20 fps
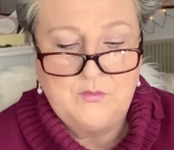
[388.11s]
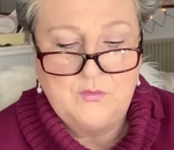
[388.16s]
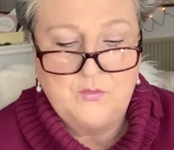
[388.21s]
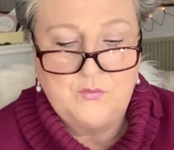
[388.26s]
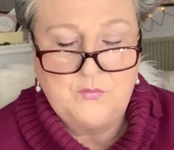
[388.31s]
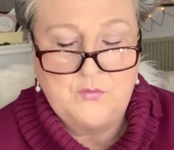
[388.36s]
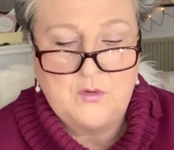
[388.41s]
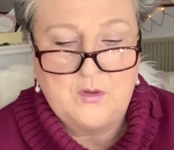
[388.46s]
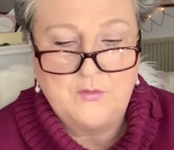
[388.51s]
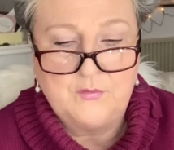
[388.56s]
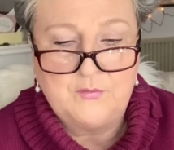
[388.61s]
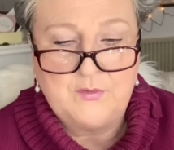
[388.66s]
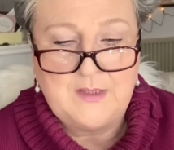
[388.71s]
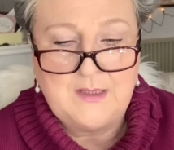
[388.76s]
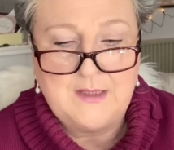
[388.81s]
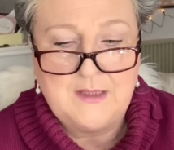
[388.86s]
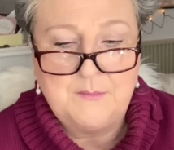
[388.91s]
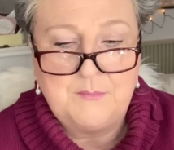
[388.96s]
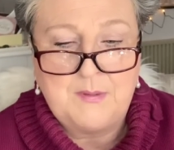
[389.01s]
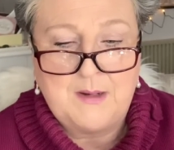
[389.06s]

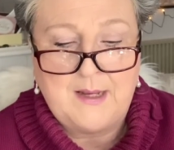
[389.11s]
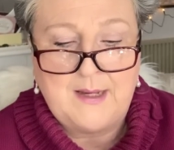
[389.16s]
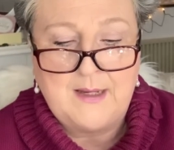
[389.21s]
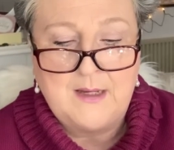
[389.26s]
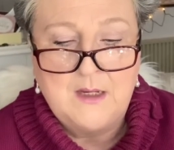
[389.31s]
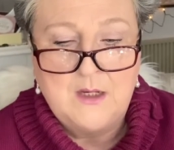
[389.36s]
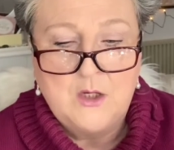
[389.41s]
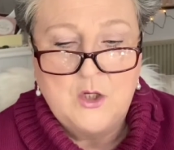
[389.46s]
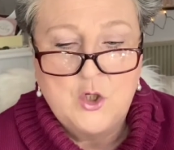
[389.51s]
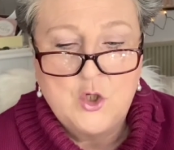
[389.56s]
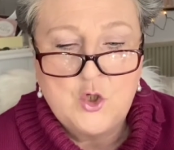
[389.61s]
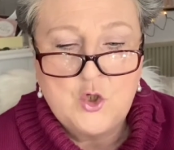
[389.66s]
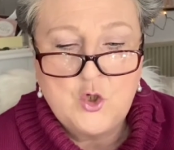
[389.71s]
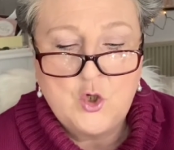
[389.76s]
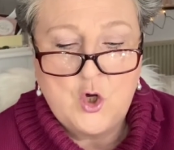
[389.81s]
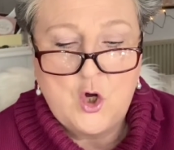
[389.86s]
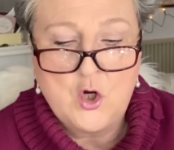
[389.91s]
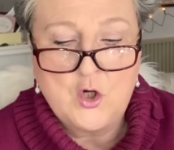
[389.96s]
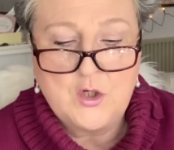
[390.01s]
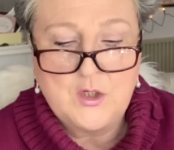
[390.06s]
Sofortpflege bei
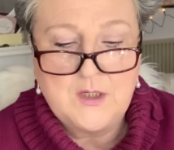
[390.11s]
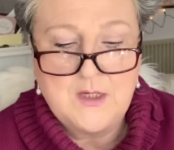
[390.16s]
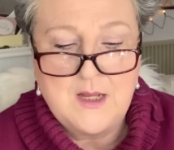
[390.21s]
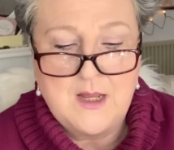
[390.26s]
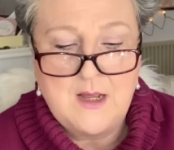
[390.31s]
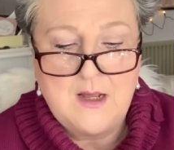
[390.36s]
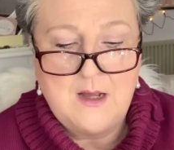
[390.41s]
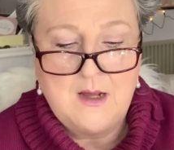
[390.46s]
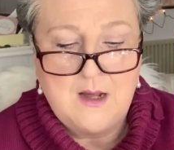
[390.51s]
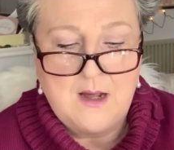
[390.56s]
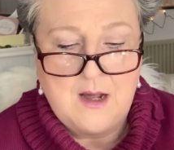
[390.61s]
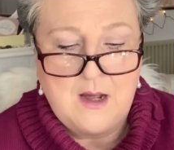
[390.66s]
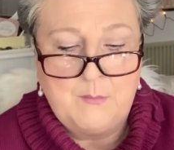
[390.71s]
trockener,